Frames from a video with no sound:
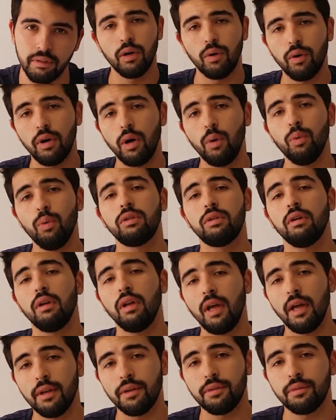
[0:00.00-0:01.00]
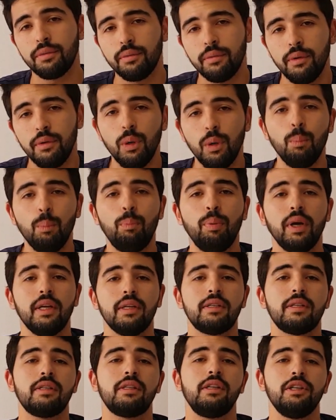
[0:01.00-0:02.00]
Agora, ao outro lado, não me
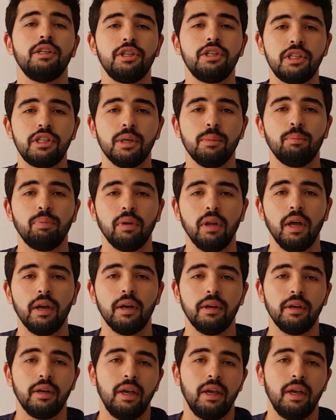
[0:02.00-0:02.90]
parece que seja exemplar,